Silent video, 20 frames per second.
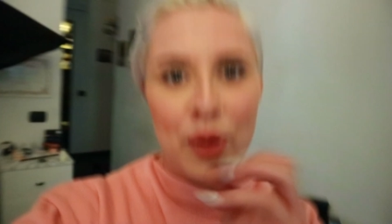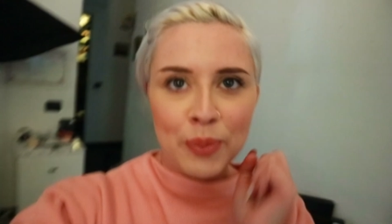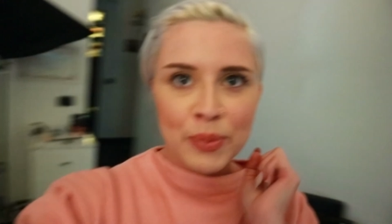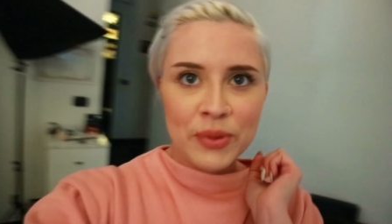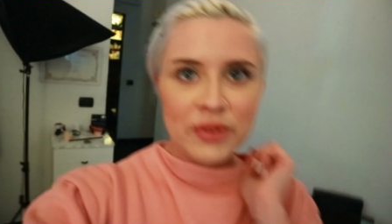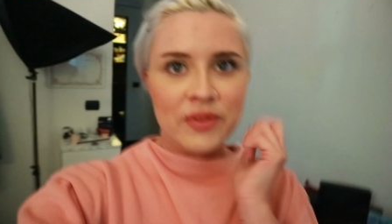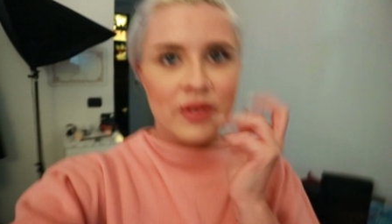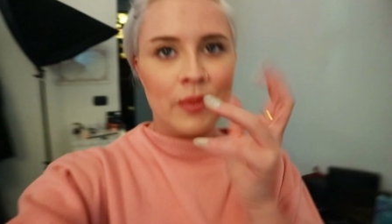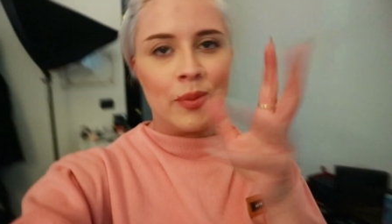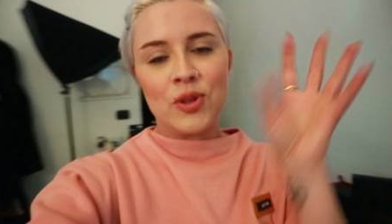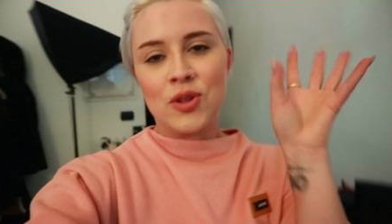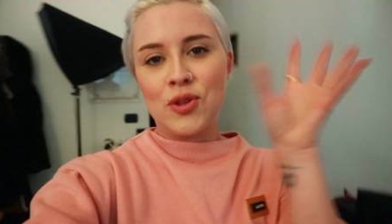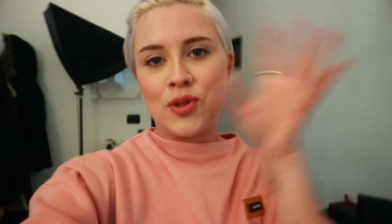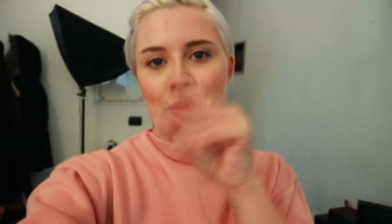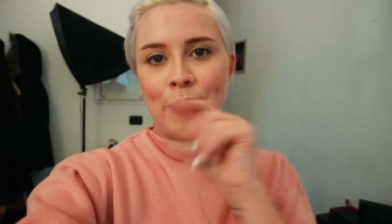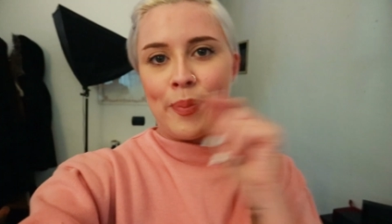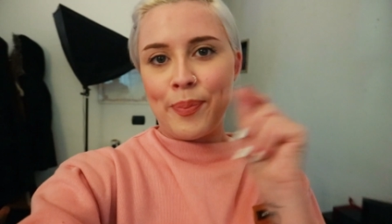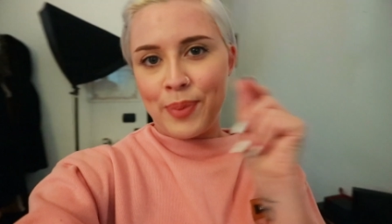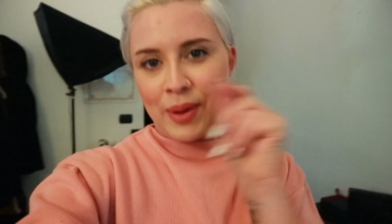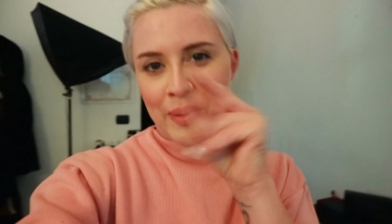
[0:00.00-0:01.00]
però poi vi
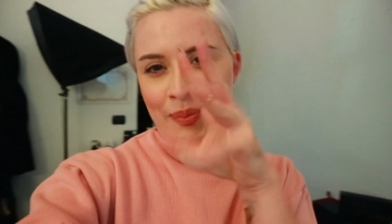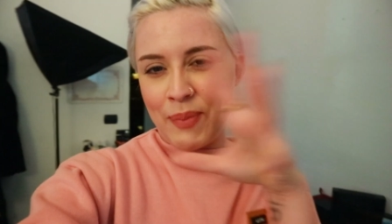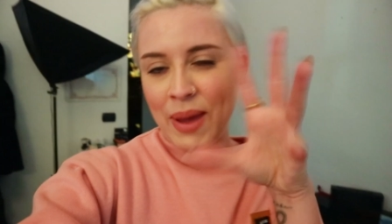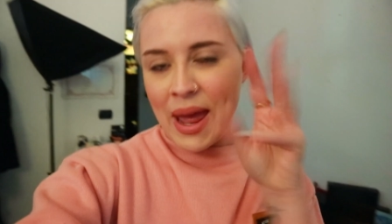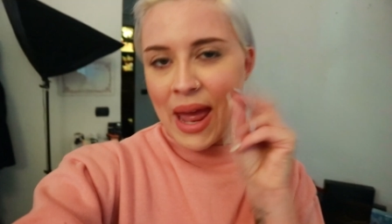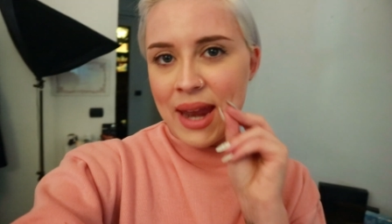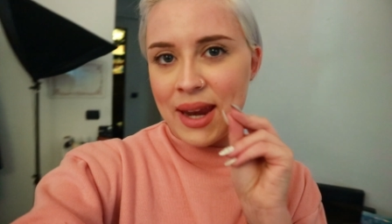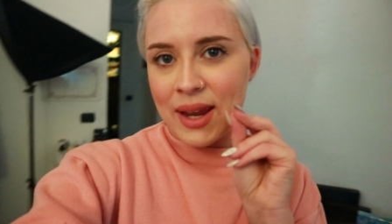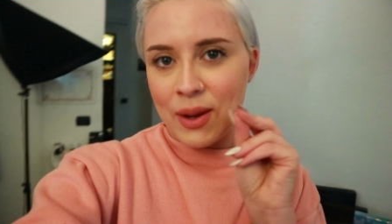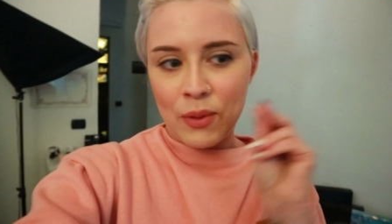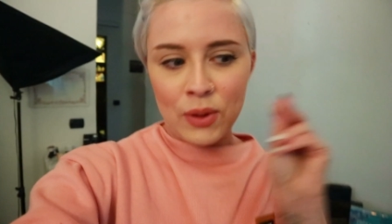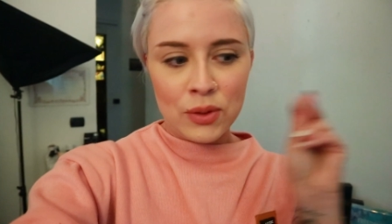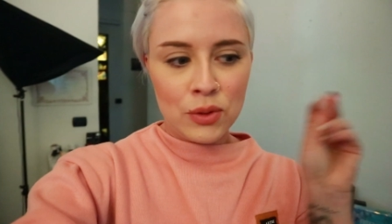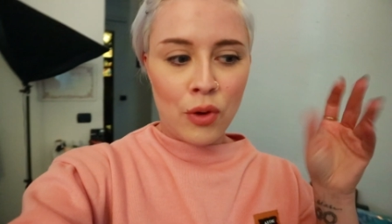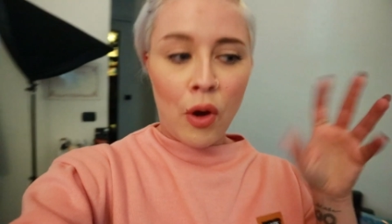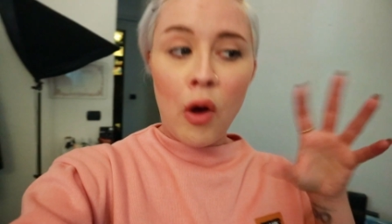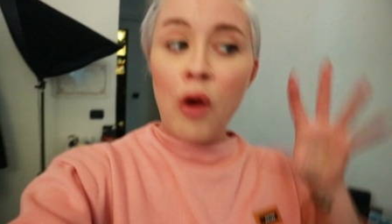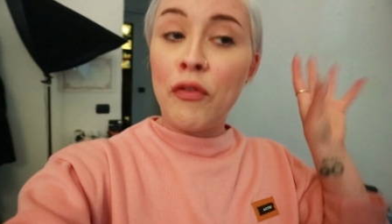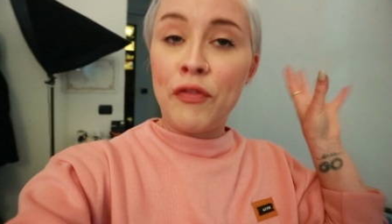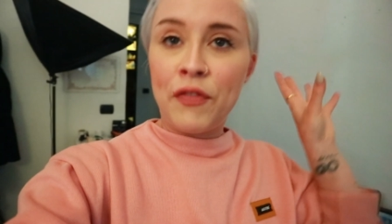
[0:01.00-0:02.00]
mostro per bene
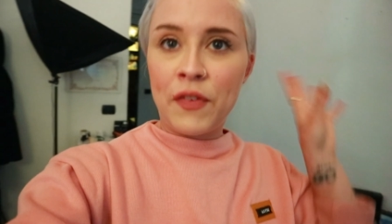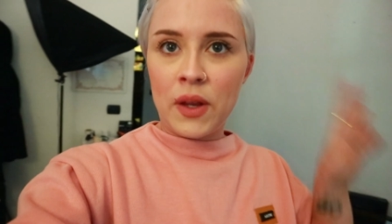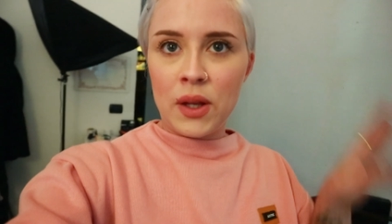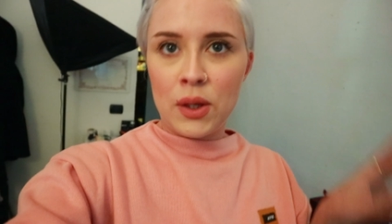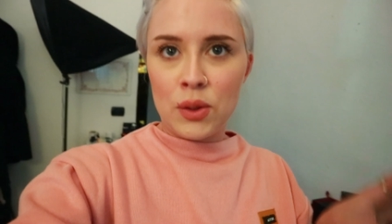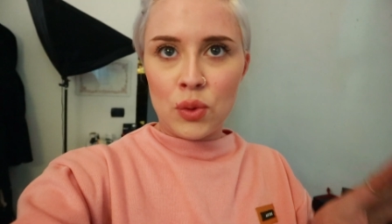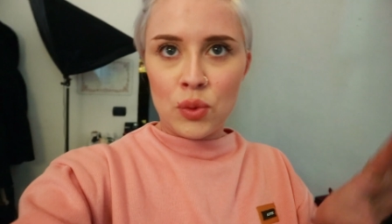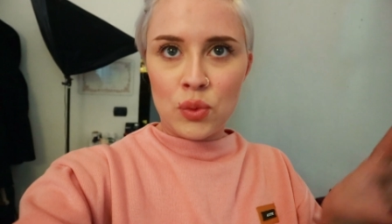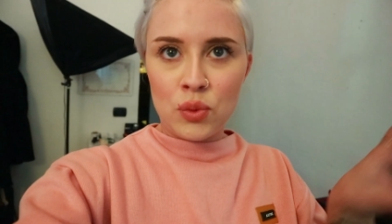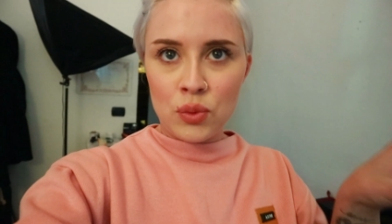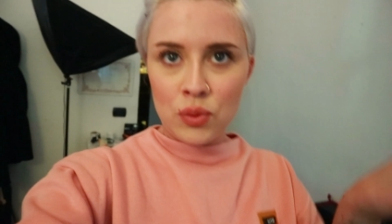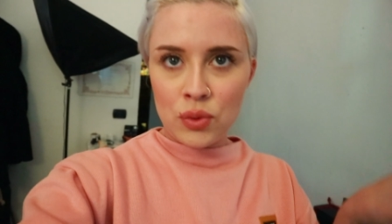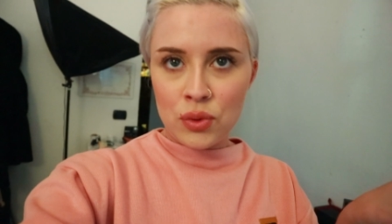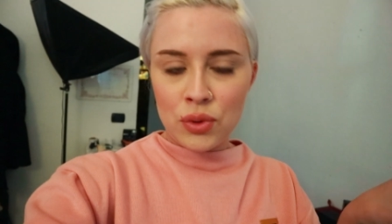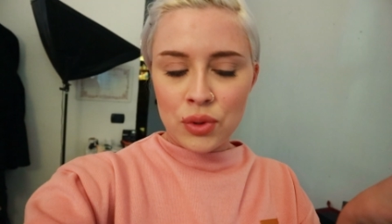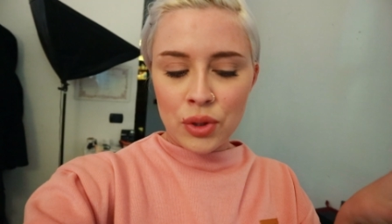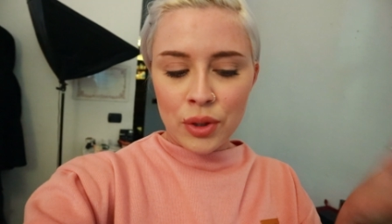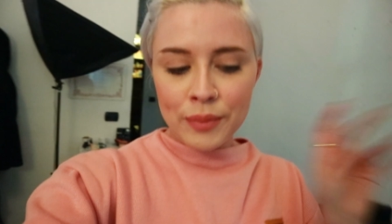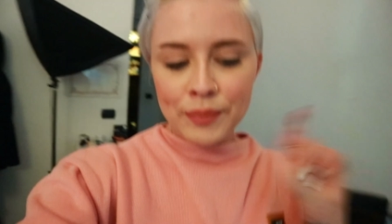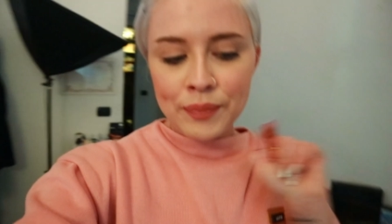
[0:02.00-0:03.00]
quando ho finito
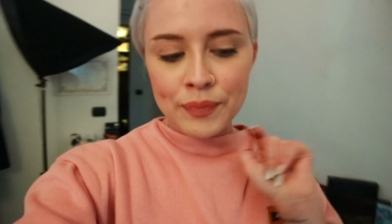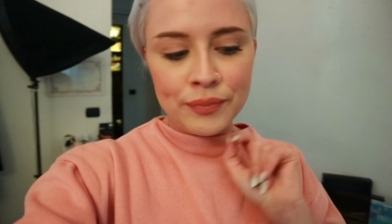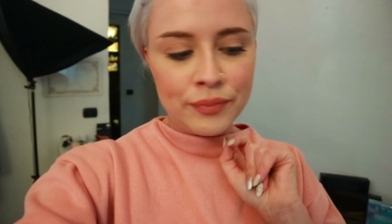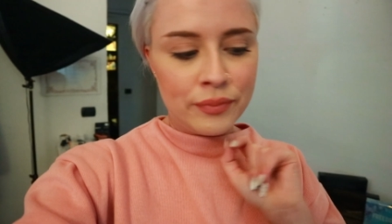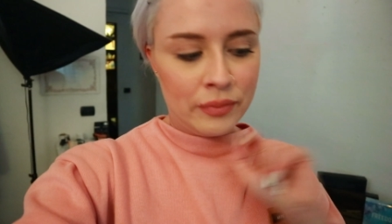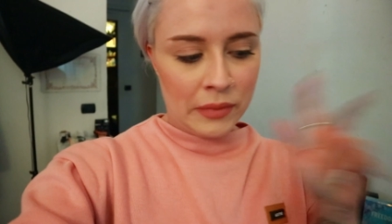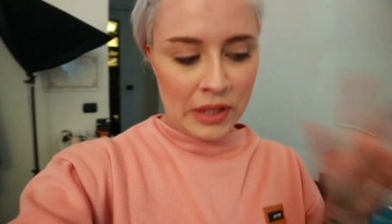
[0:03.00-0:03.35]
tutto